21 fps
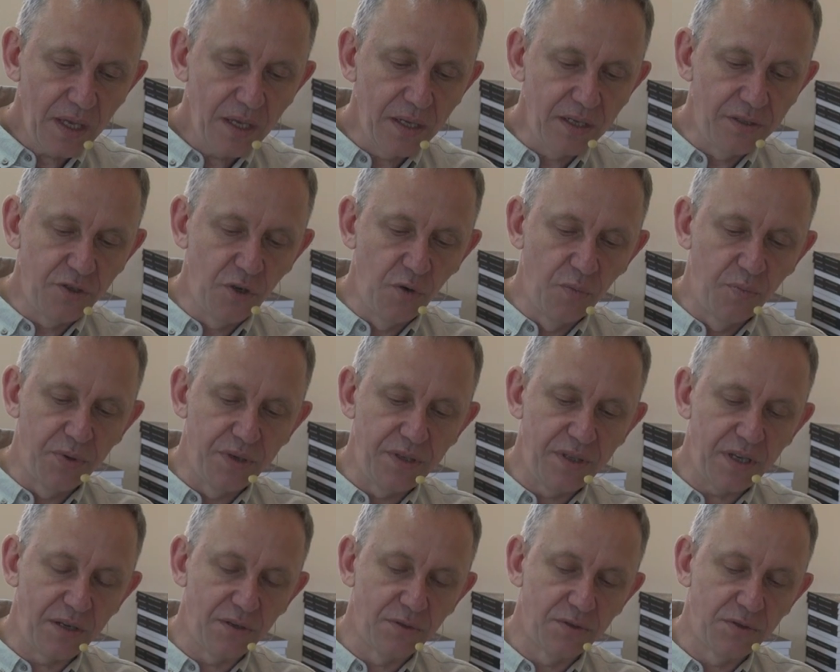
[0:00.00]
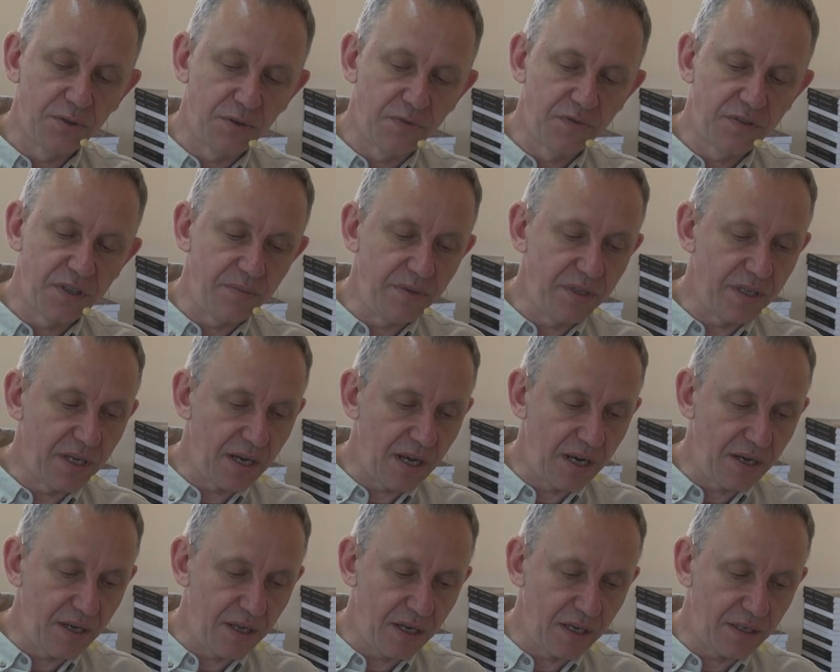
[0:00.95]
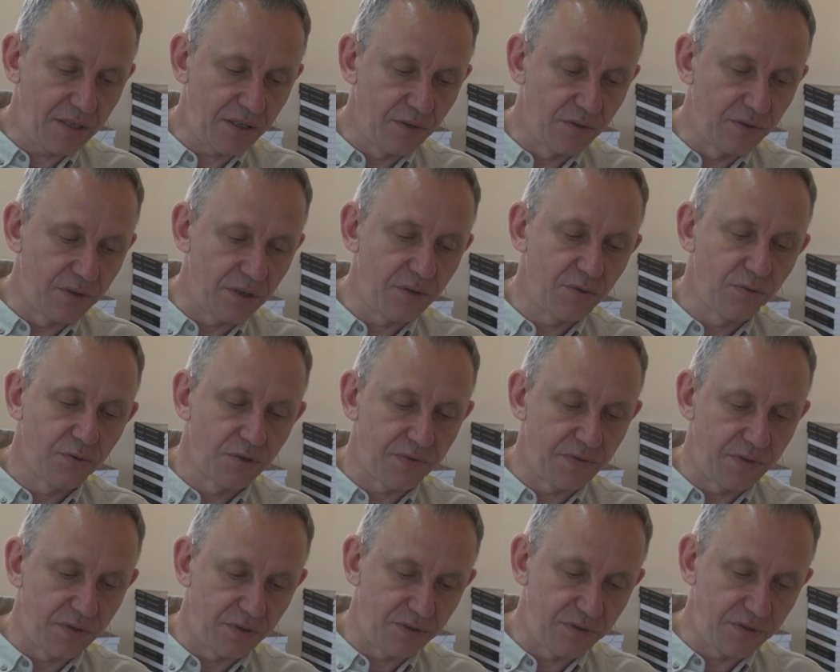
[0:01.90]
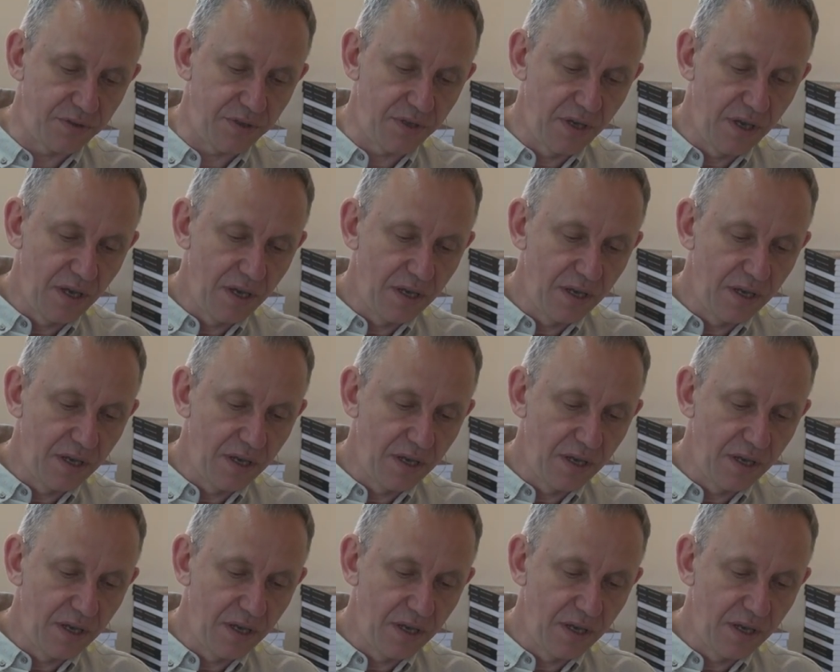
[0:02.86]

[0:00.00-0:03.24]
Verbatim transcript: gdzie upłyniano surowce mineralne, jak i od rynku żywności.